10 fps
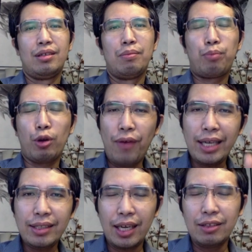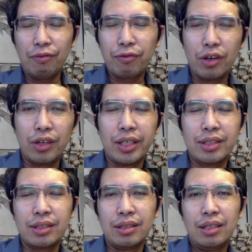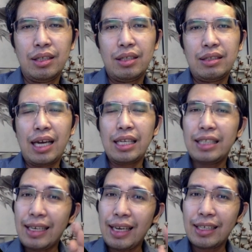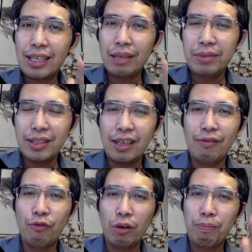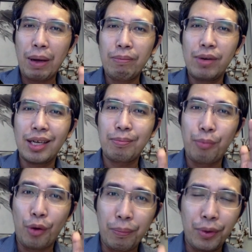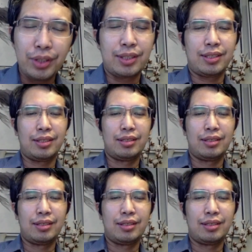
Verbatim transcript: Provided, of course, na yan ay gagamitin for public purpose.